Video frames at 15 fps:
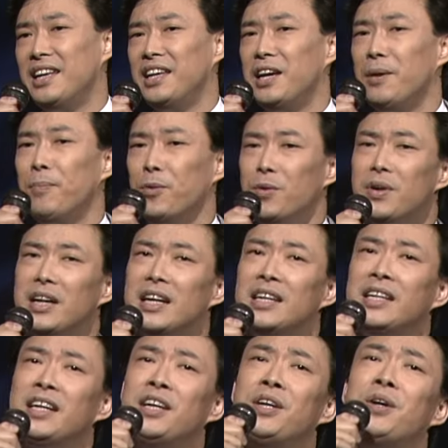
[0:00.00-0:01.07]
也不可
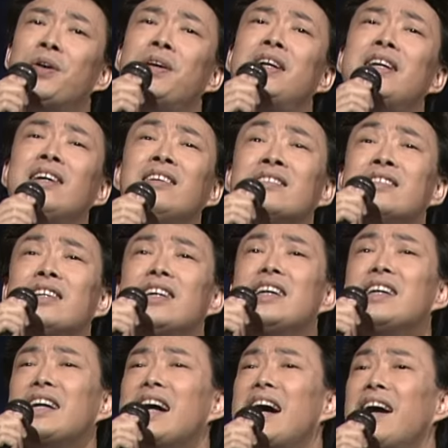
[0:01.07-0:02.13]
能有任
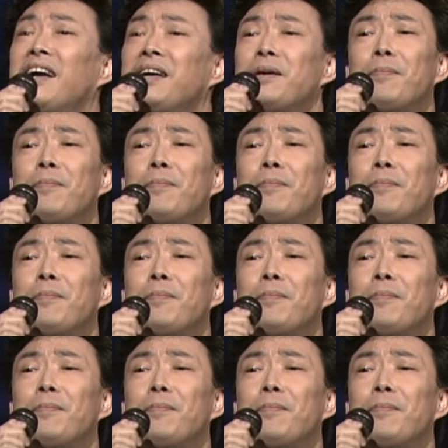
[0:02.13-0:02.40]
何改